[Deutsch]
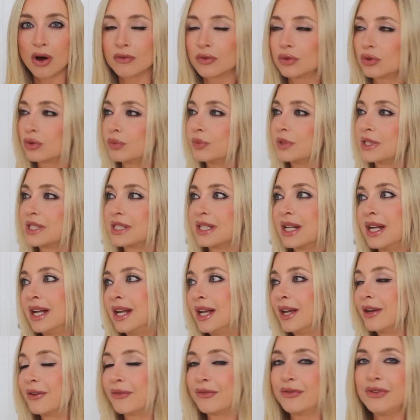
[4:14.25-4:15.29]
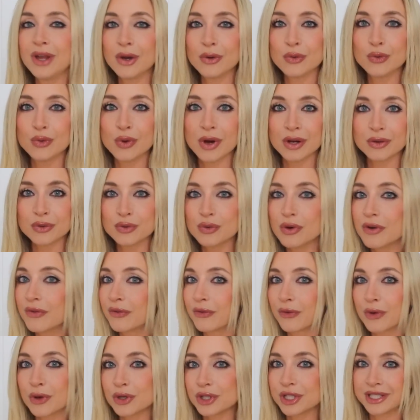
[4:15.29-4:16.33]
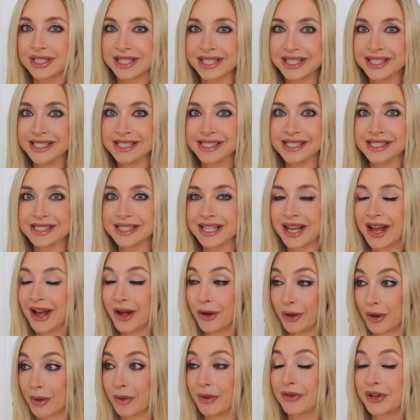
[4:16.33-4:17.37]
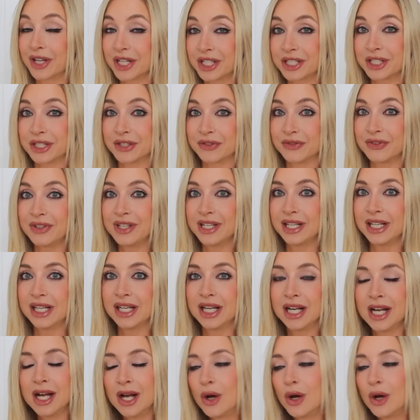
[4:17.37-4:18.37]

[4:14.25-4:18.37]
wo du bis 4 Uhr nur Früchte isst, ja, aber richtig viel